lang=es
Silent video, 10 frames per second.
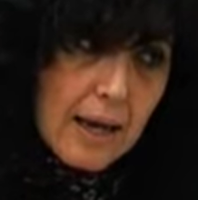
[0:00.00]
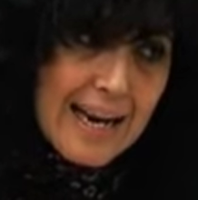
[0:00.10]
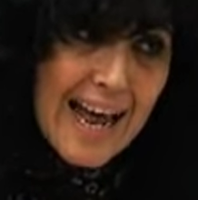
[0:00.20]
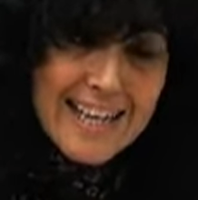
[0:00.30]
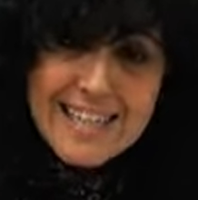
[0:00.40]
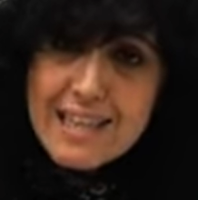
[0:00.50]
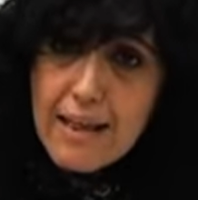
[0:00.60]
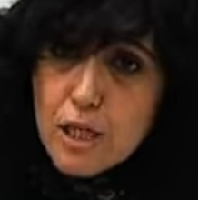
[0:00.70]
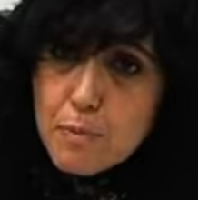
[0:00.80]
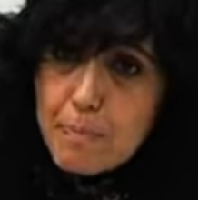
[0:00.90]
la
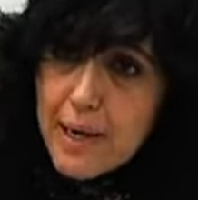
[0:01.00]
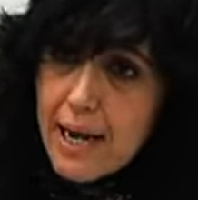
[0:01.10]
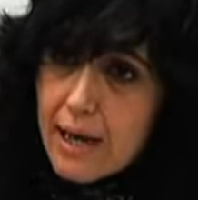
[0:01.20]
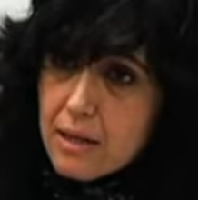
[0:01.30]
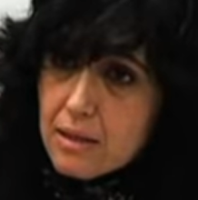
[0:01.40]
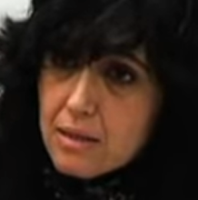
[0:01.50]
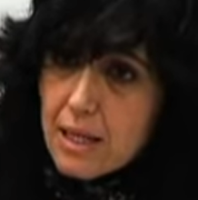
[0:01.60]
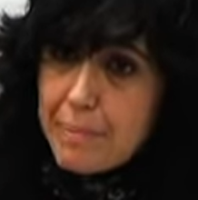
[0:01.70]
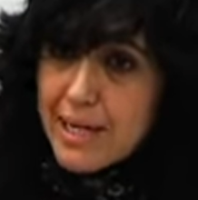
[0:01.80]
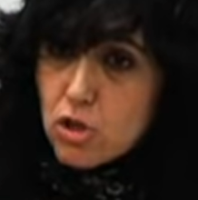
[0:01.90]
lista de espera
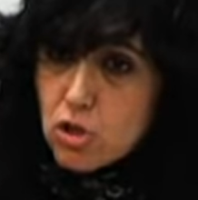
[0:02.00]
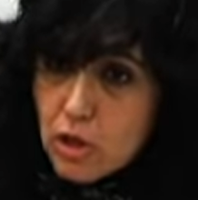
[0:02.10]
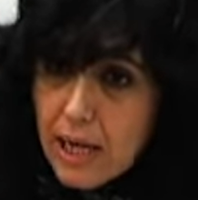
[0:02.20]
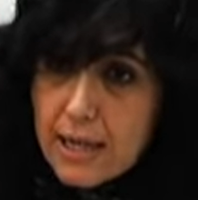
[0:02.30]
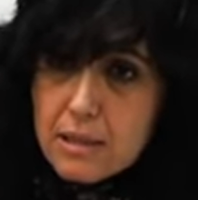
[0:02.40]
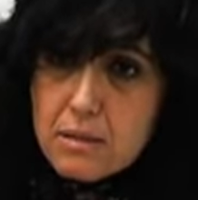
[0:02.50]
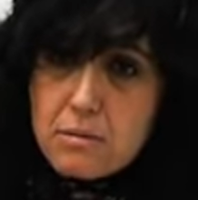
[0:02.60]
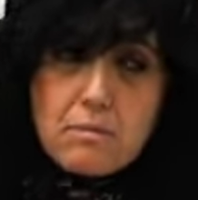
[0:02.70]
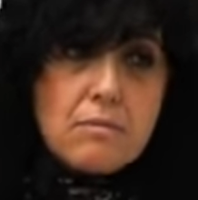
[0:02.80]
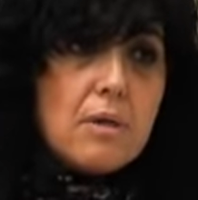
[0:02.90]
de personas
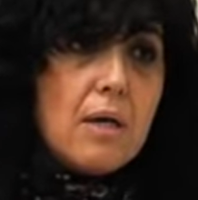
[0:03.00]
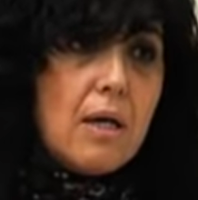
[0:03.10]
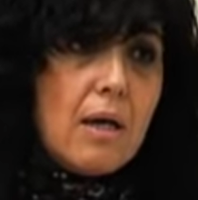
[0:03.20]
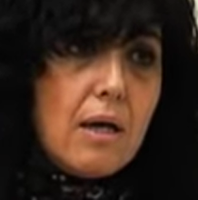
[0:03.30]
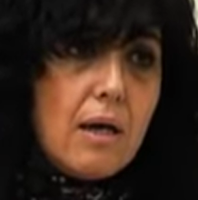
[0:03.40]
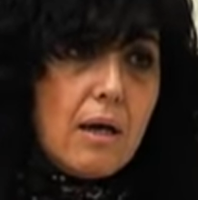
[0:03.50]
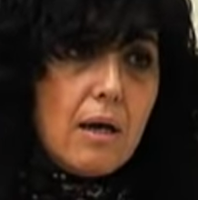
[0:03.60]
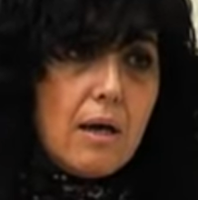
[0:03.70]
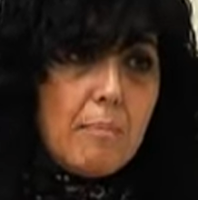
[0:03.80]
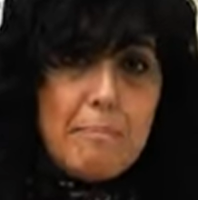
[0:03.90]

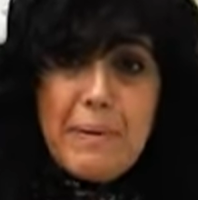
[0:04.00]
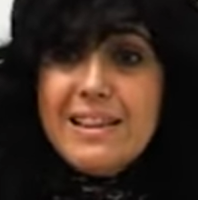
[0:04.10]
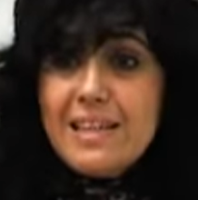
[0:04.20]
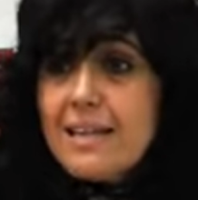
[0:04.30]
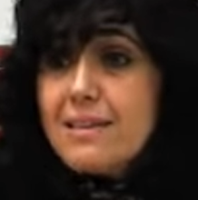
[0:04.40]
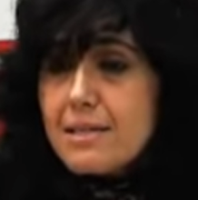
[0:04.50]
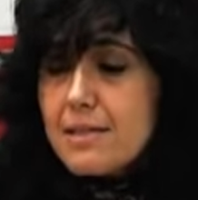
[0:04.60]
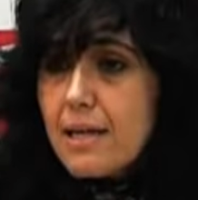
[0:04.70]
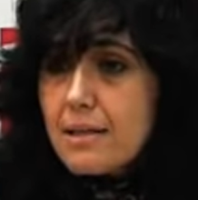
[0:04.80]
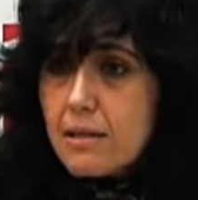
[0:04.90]
eh, pendientes
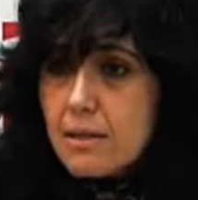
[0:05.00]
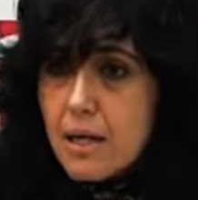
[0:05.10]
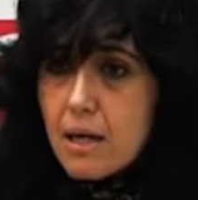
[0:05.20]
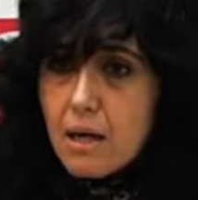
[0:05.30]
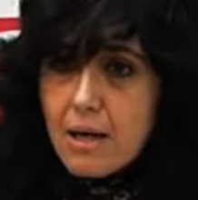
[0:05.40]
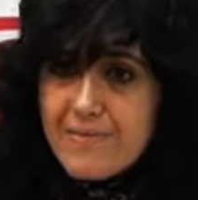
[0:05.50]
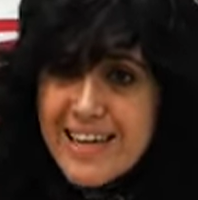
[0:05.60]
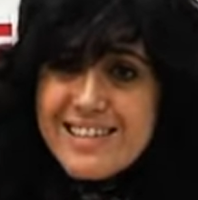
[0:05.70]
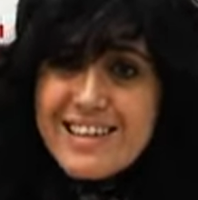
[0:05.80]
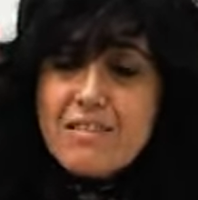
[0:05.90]
de atender
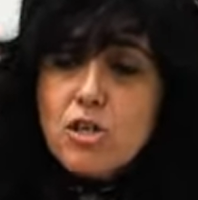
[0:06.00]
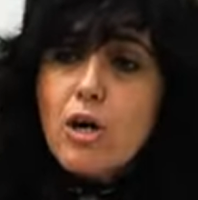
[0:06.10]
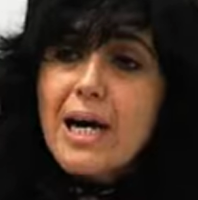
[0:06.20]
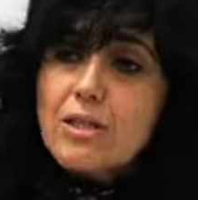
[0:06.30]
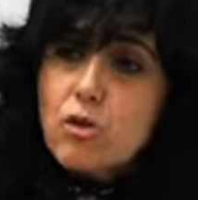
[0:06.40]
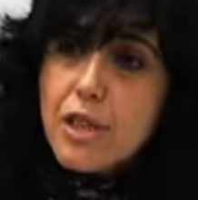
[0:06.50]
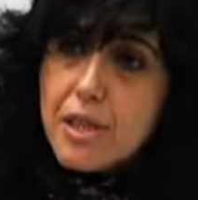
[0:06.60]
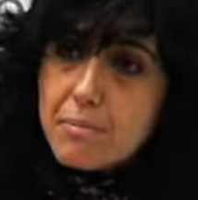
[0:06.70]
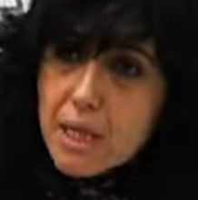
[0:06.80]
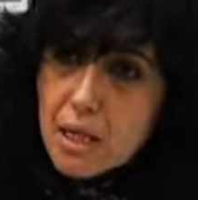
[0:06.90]
descendió en
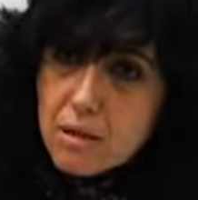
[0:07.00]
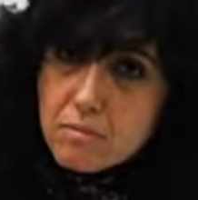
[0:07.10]
14.000.